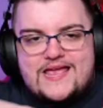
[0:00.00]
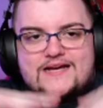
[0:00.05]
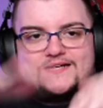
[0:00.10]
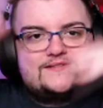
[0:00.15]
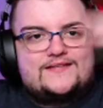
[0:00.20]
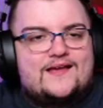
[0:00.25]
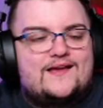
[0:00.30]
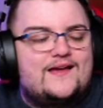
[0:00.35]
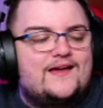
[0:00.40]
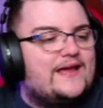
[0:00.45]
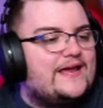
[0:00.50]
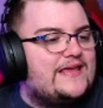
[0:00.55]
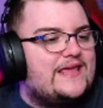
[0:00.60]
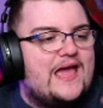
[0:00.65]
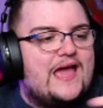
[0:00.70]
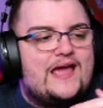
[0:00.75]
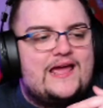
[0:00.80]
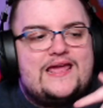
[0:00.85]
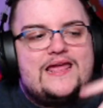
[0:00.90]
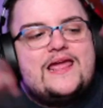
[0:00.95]
ya está. Y
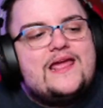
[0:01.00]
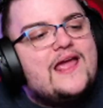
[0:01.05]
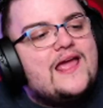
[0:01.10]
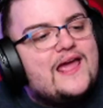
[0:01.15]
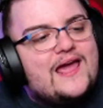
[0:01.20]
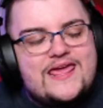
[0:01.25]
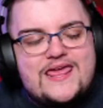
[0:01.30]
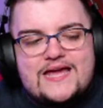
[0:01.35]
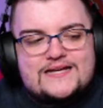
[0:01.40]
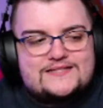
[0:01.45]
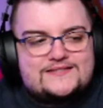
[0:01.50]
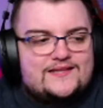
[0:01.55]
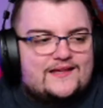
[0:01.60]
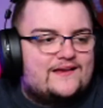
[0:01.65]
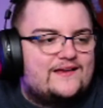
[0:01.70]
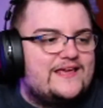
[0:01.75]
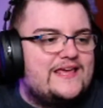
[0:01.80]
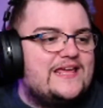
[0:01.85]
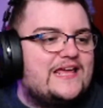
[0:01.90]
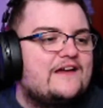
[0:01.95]
ya, y, y ya está. Y